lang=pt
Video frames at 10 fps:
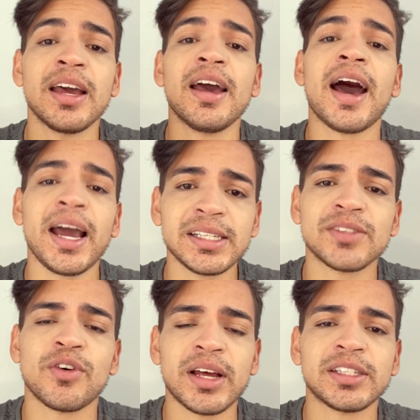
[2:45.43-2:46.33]
Aí vocês vão
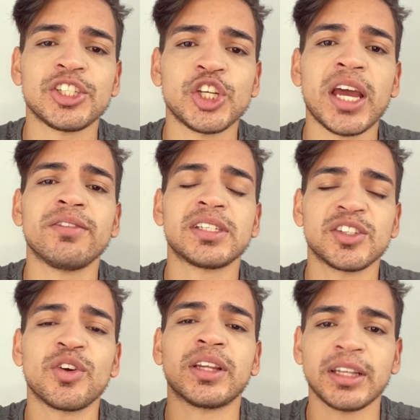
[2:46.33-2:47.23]
lá assistir, aí vocês vão
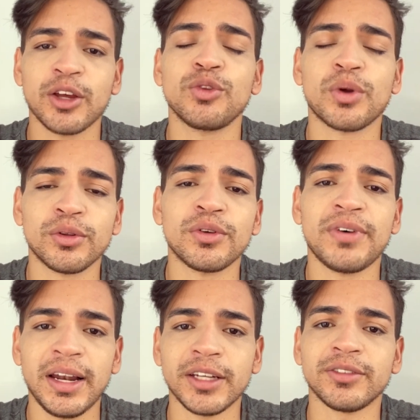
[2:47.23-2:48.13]
entender do que eu tô
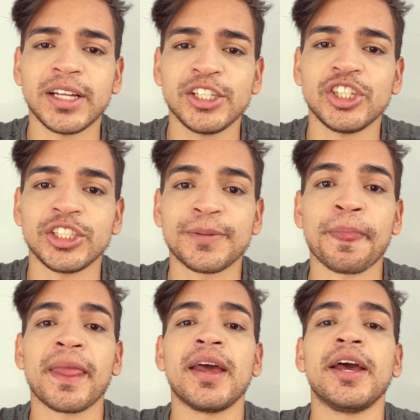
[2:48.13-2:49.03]
falando, tá, gente?
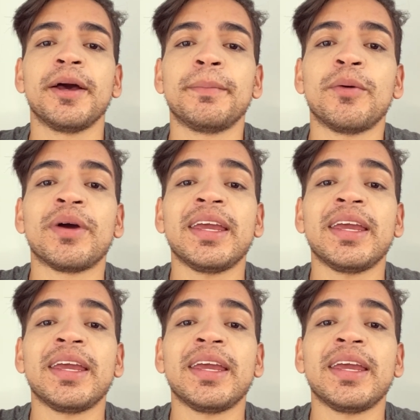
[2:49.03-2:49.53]
Bom, e